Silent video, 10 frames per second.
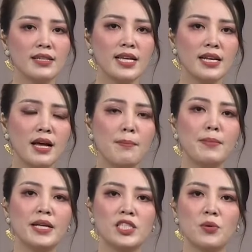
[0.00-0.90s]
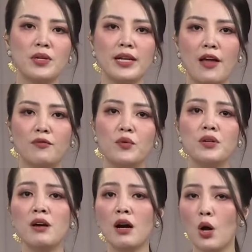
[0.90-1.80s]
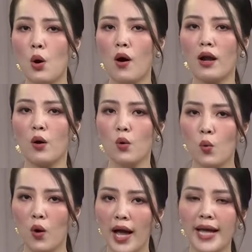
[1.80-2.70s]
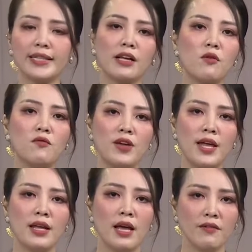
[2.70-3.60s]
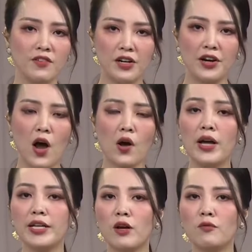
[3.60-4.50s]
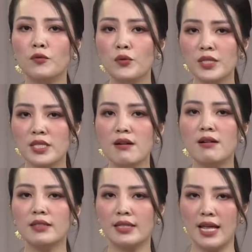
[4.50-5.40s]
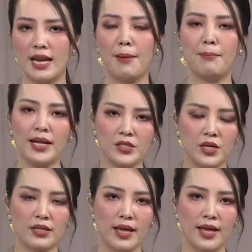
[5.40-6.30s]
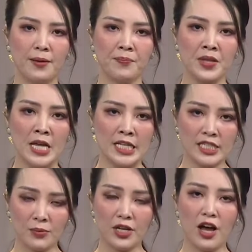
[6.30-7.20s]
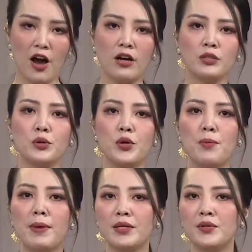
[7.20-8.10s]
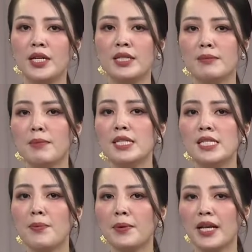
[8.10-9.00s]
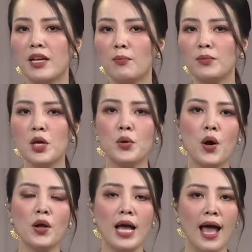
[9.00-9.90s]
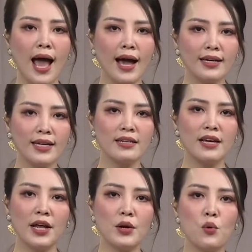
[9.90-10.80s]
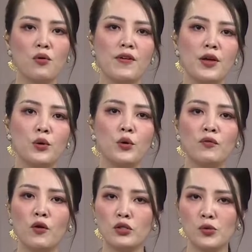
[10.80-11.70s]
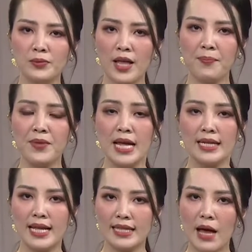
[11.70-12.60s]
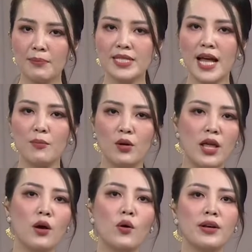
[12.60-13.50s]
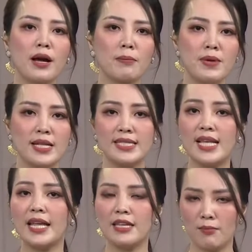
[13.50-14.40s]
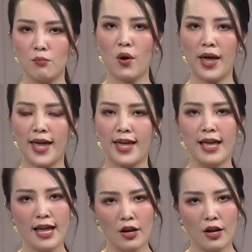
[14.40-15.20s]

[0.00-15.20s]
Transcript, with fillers: người dân ngâm mình trong những đài phun nước hoặc là ngủ ngay tại công viên vì ở đó có hệ thống phun xương tiện làm mát cho cơ thể. Trong khi đó ở thủ đô Madrid, bất chấp cái nóng thiêu đốt, hàng nghìn người đã đổ về khu phố trung tâm để tham gia một lễ hội đặc biệt giải nhiệt mùa hè.